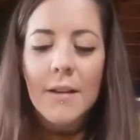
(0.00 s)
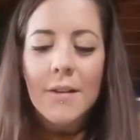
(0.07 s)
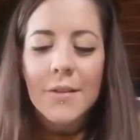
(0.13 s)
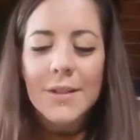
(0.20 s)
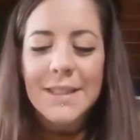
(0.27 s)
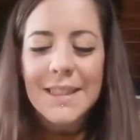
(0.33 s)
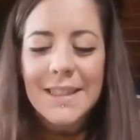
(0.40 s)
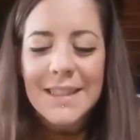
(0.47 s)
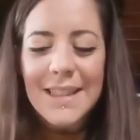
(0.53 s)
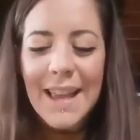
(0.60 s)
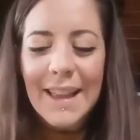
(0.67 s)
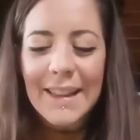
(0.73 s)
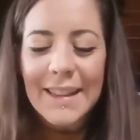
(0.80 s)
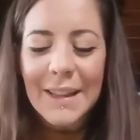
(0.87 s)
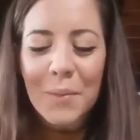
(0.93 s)
Lo si
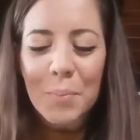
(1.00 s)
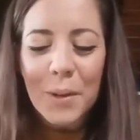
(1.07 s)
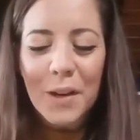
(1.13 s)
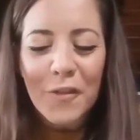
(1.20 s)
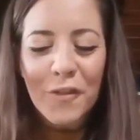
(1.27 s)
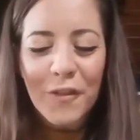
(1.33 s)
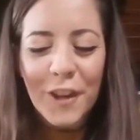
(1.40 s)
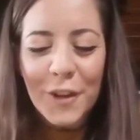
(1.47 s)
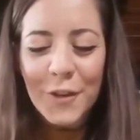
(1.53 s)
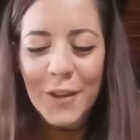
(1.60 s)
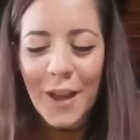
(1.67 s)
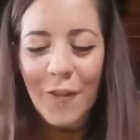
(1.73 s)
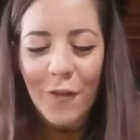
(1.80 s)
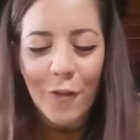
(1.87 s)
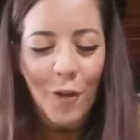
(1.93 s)
sente perfino
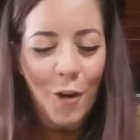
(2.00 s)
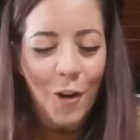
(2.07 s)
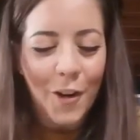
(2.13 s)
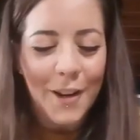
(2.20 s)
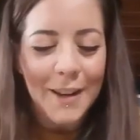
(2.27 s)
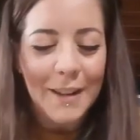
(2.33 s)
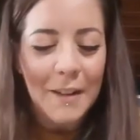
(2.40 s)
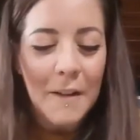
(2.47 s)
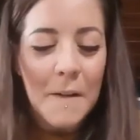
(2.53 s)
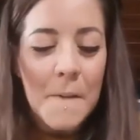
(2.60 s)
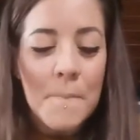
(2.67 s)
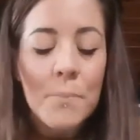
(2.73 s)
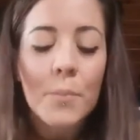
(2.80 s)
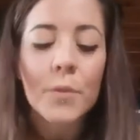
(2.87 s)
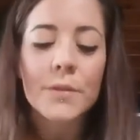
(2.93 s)
da fuori.
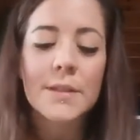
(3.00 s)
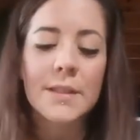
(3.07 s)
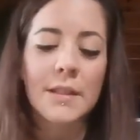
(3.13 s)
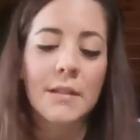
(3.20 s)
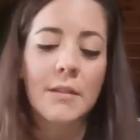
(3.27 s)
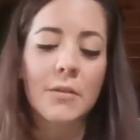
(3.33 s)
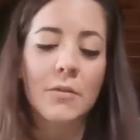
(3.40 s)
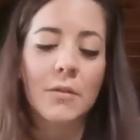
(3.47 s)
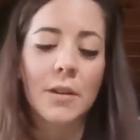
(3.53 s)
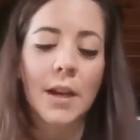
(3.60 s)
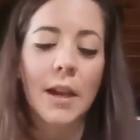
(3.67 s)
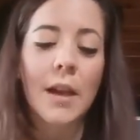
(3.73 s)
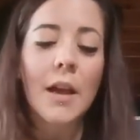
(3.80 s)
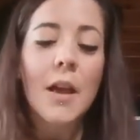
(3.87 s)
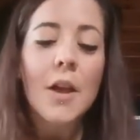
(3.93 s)

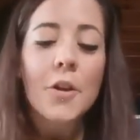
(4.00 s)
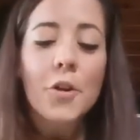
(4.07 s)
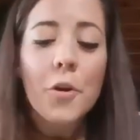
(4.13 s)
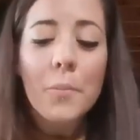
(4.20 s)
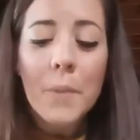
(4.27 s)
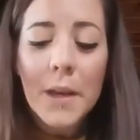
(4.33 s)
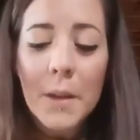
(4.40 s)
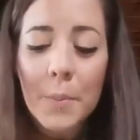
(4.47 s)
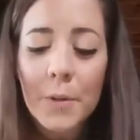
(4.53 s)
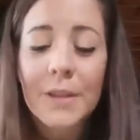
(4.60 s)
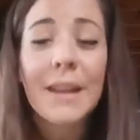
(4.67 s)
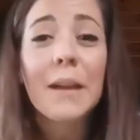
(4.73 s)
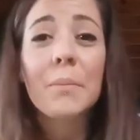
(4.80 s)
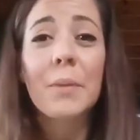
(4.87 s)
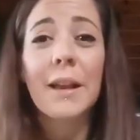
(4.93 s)
Monsignore, non me ne
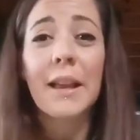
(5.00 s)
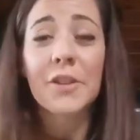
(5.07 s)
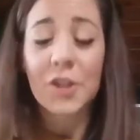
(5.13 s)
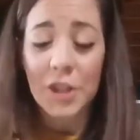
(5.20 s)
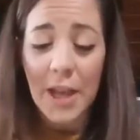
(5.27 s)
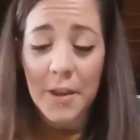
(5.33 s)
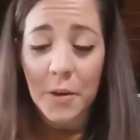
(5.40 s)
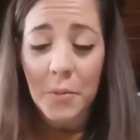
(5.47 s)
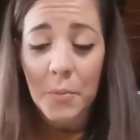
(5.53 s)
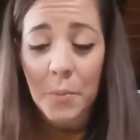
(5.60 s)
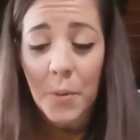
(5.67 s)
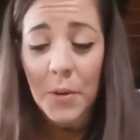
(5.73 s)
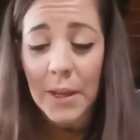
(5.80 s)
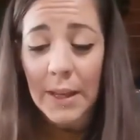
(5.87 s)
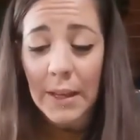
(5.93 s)
potrebbe lasciare un
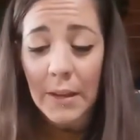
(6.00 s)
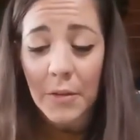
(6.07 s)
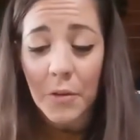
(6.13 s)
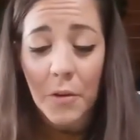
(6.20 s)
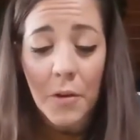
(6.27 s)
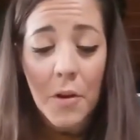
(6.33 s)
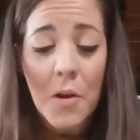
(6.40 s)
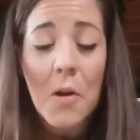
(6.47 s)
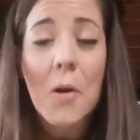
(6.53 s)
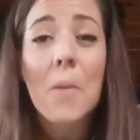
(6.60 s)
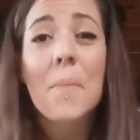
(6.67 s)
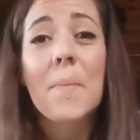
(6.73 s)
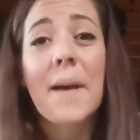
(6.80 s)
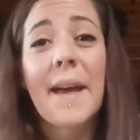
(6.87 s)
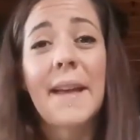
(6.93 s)
pochino.
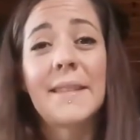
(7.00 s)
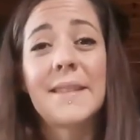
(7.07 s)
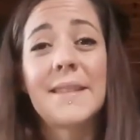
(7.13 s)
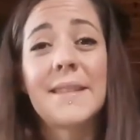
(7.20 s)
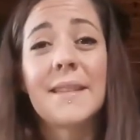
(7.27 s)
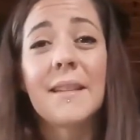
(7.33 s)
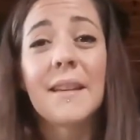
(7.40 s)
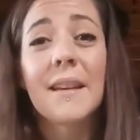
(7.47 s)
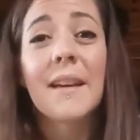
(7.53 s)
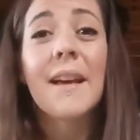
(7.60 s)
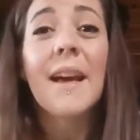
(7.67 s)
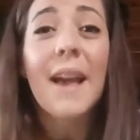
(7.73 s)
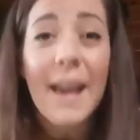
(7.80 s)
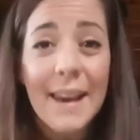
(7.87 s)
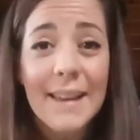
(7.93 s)
Pensi,
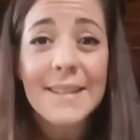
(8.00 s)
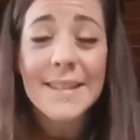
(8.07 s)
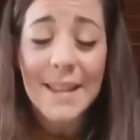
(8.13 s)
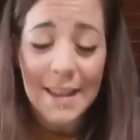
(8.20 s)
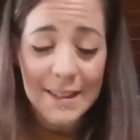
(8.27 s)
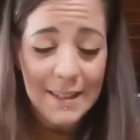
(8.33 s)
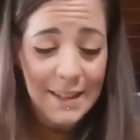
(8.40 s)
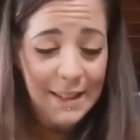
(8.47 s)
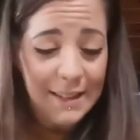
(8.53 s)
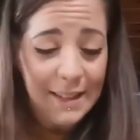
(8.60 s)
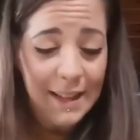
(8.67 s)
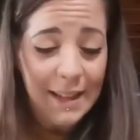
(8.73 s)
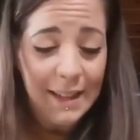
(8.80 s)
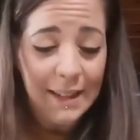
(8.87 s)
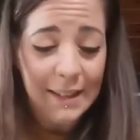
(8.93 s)
è la sera di
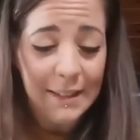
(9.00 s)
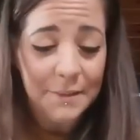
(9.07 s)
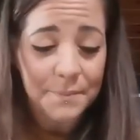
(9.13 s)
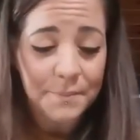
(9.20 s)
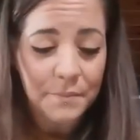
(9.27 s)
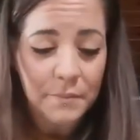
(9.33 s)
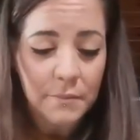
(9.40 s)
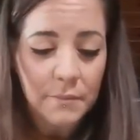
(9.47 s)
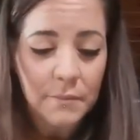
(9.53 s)
Natale.